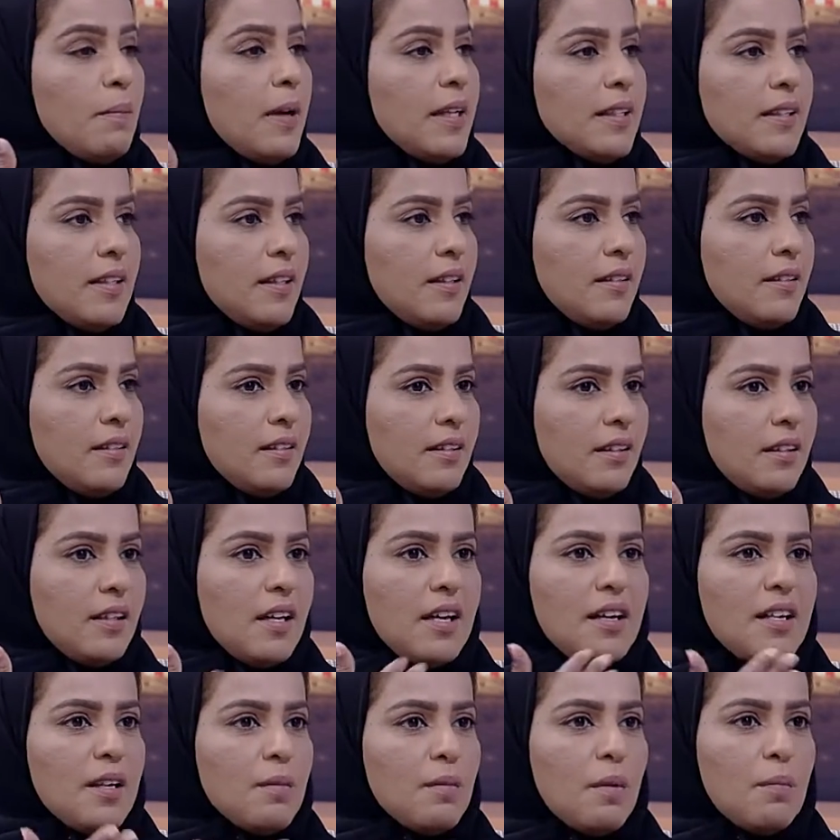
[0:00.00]
ما تعني لي
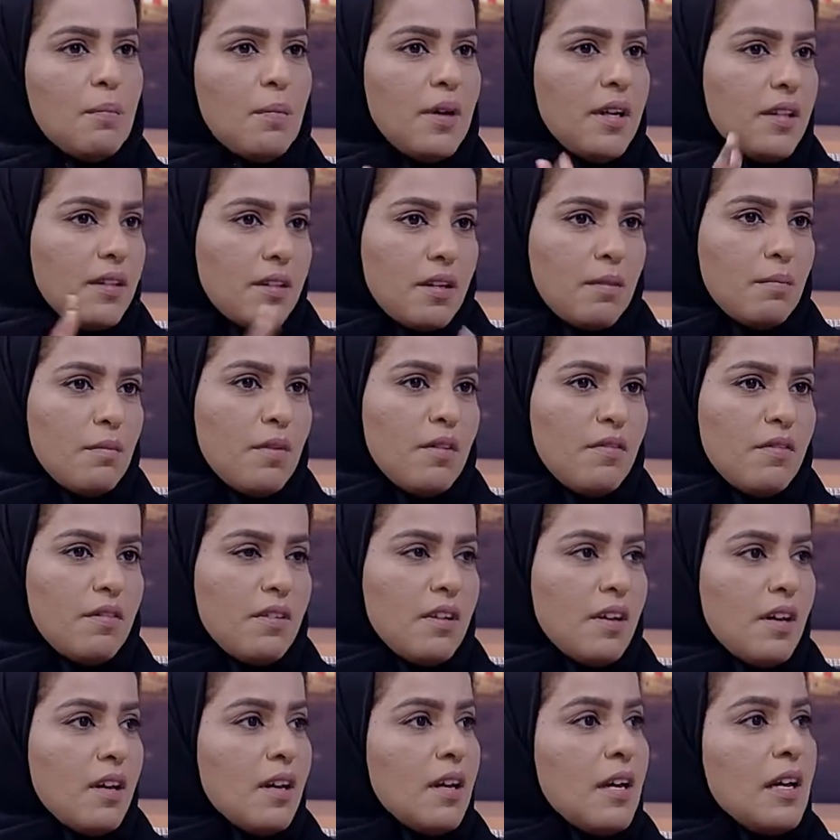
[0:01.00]
انا ما مهتمه
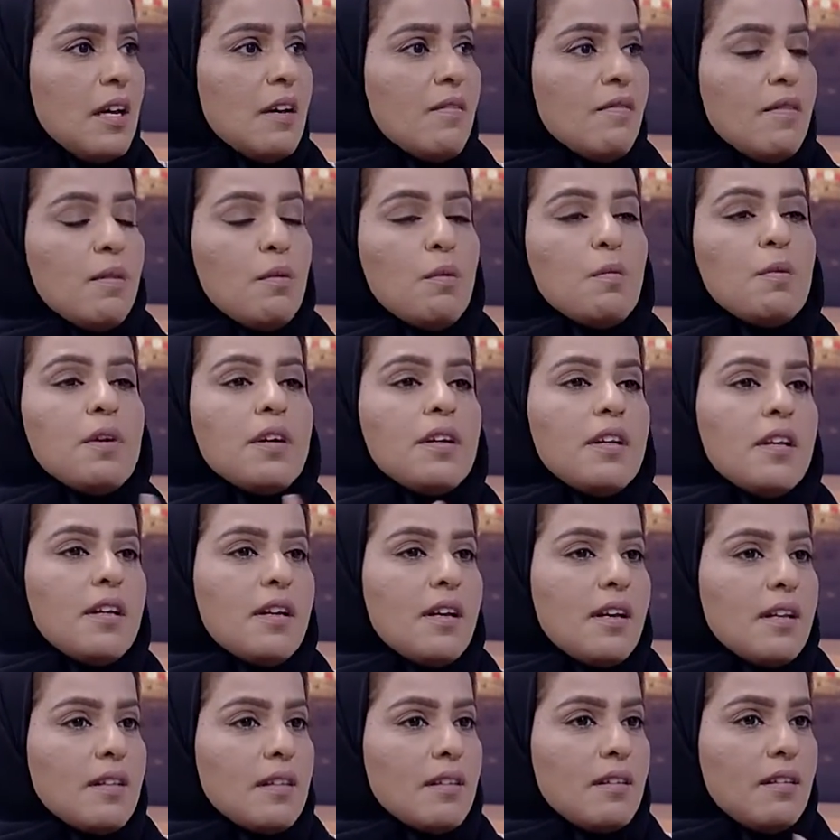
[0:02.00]
فيها فممكن
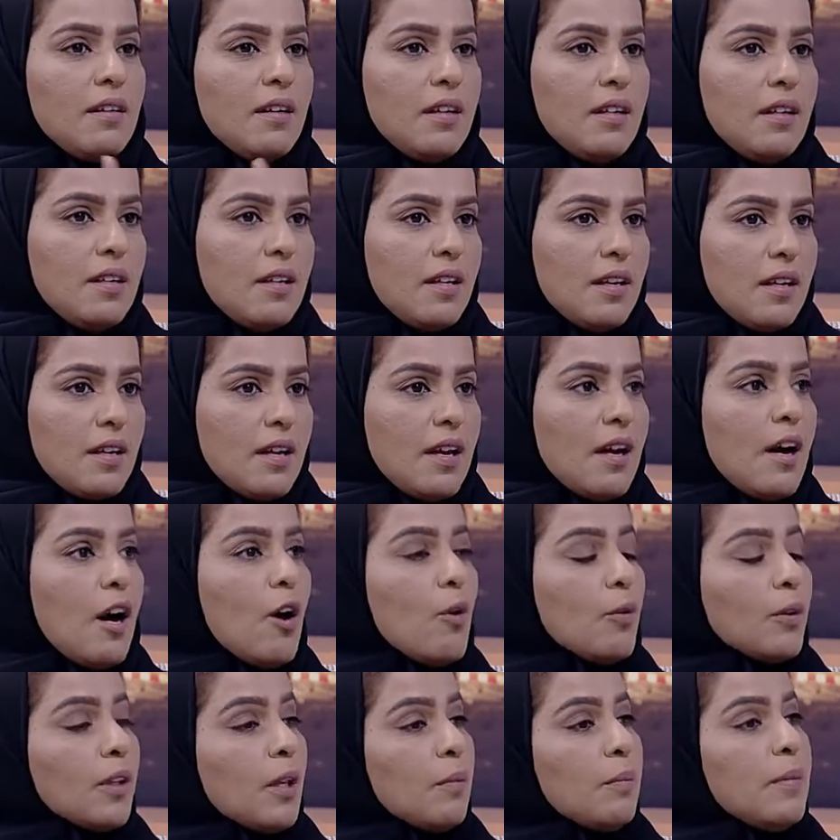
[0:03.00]
انا اطلع عليها
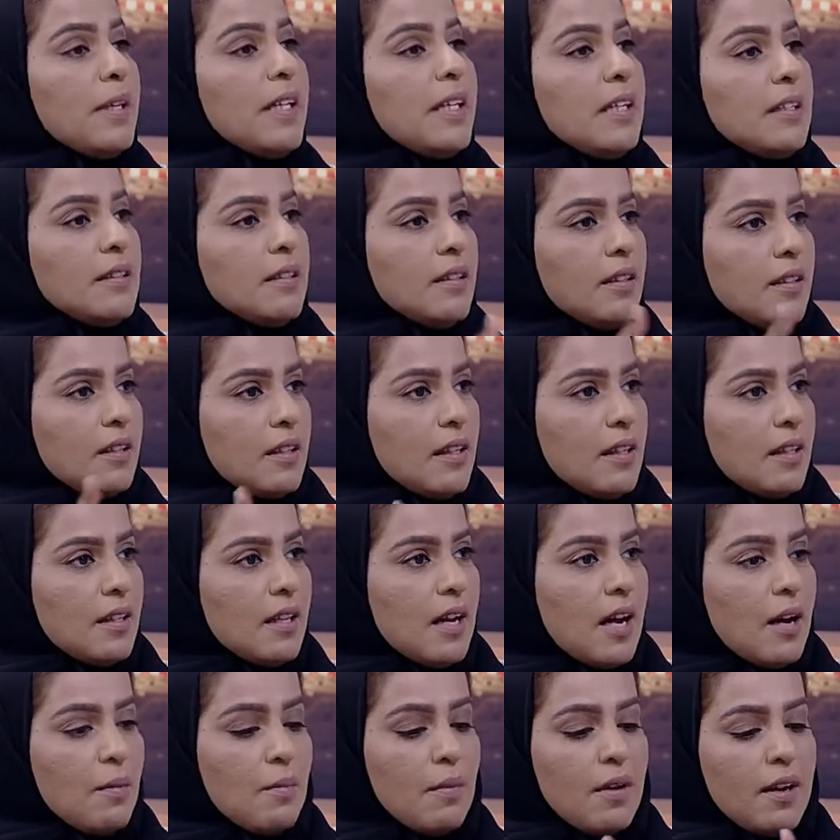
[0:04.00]
او طبيعه
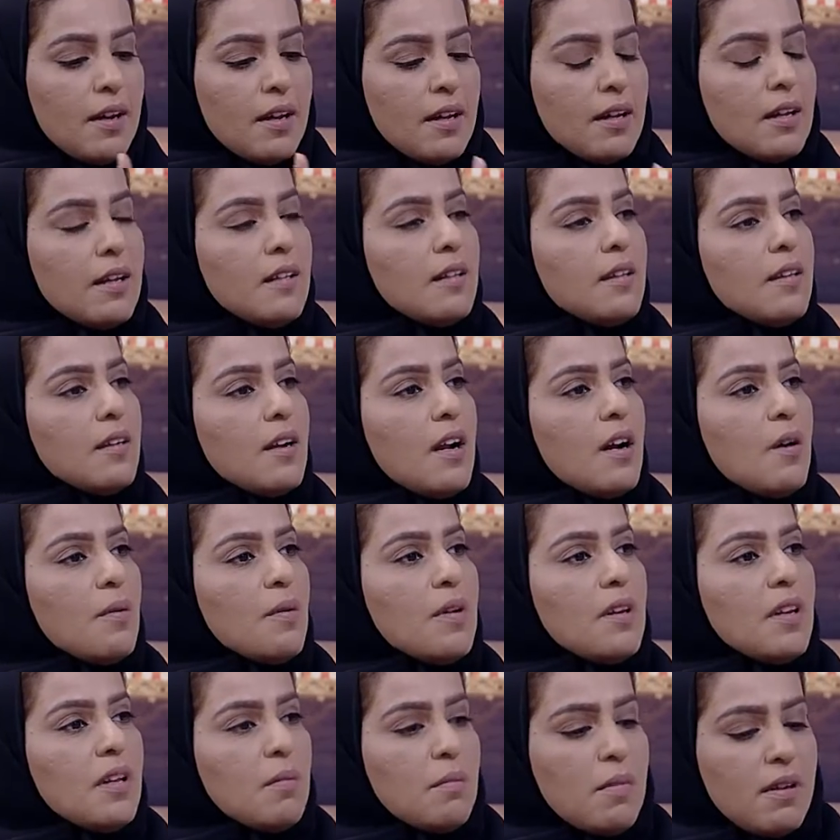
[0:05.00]
الكتاب انه
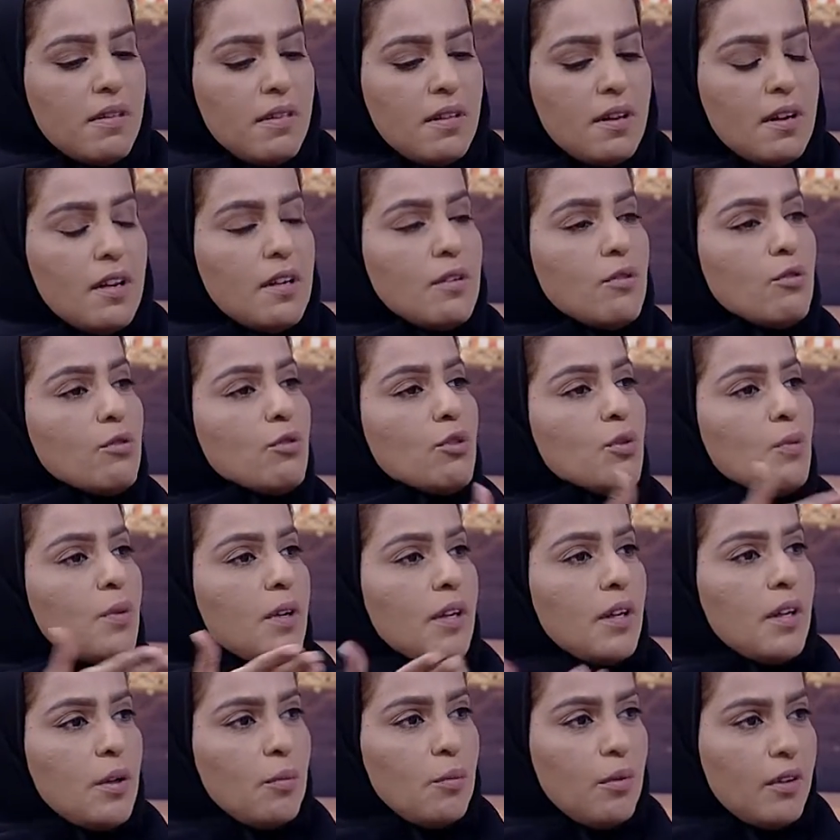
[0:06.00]
يراويني مثلا
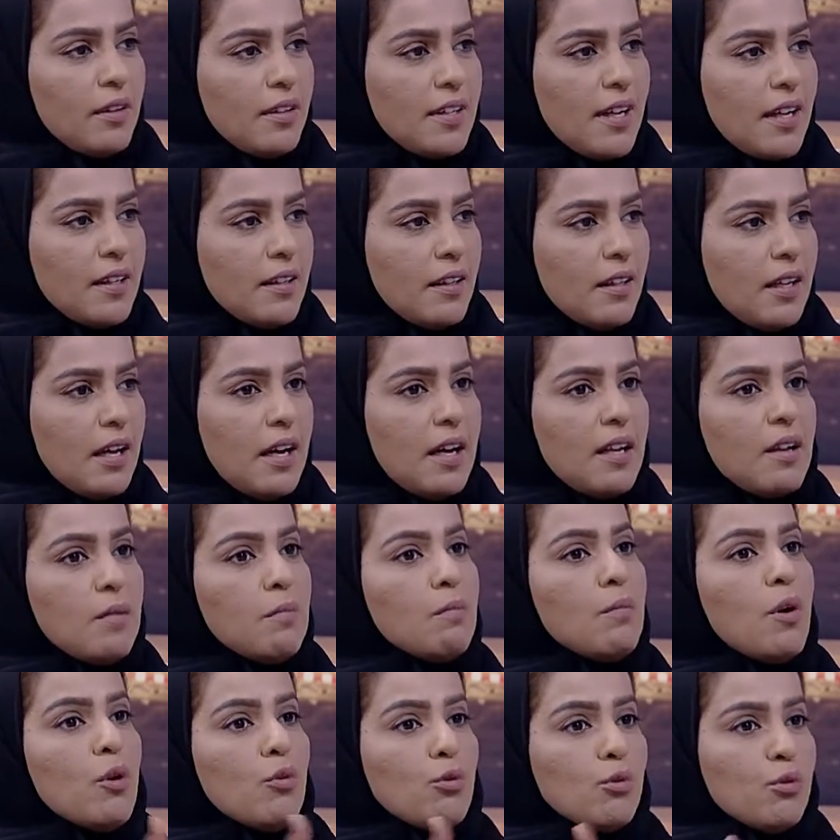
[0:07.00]
صور لبلدان
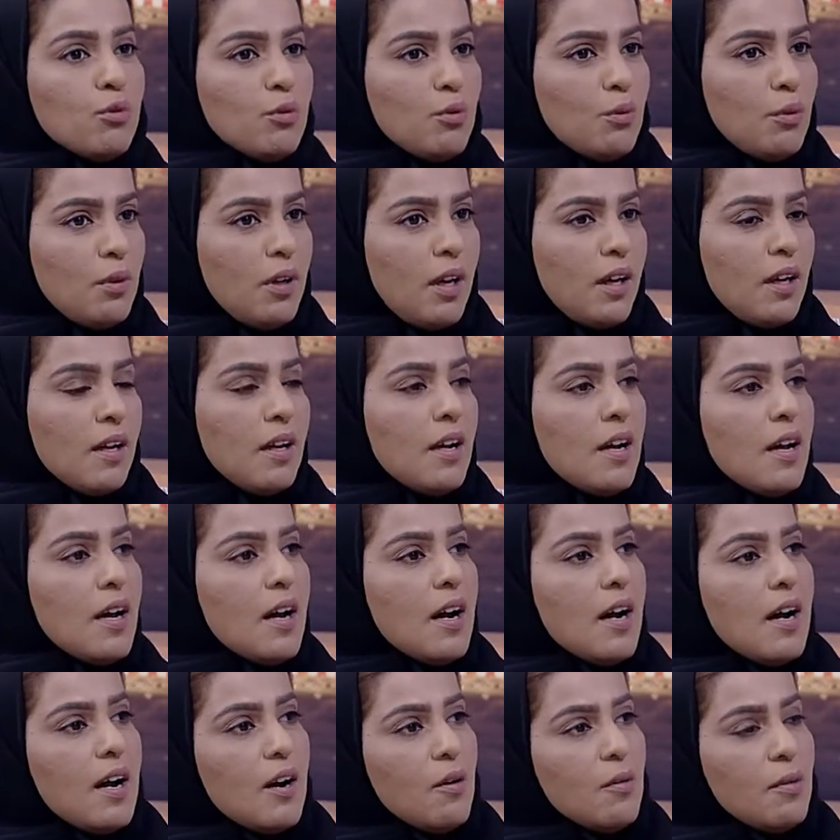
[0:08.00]
العالم موسوعه
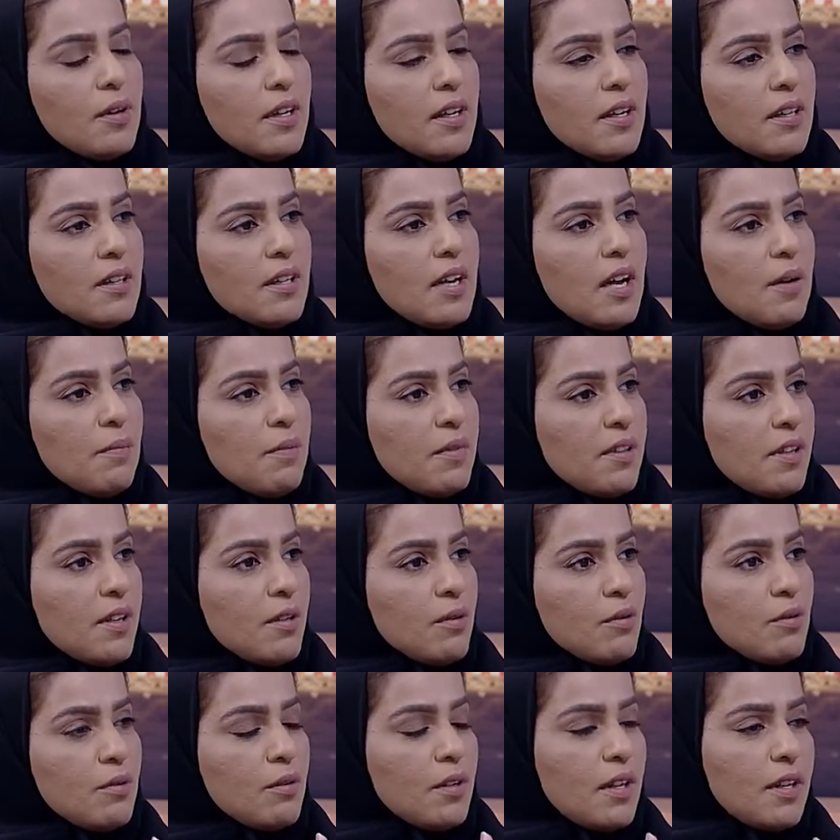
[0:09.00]
او كتاب مثلا
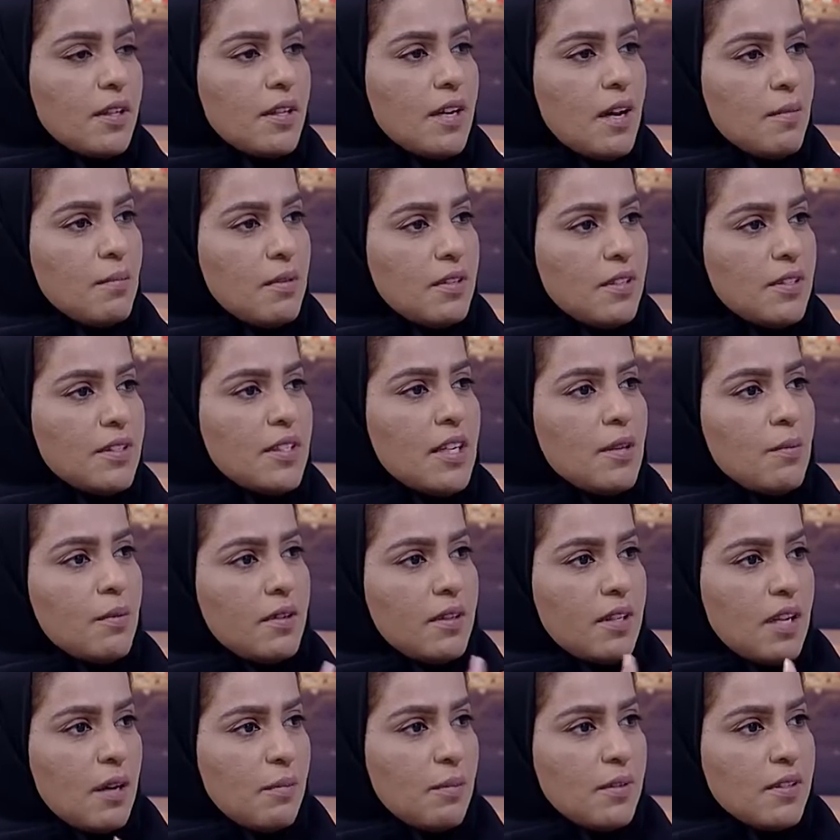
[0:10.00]
يكون كتاب الجيب
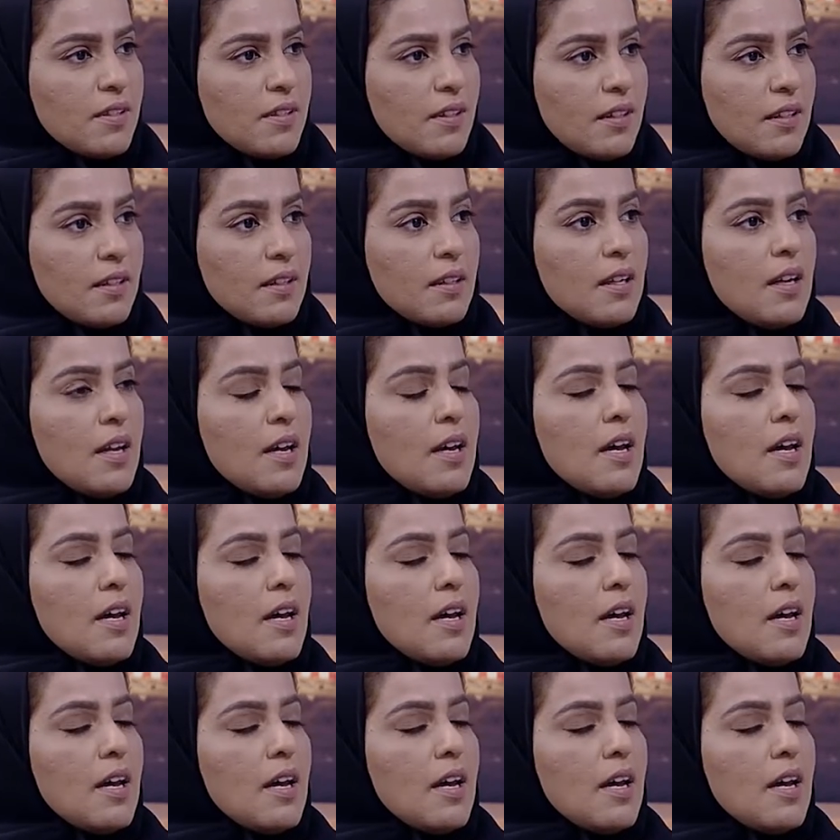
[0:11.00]
كتاب صغير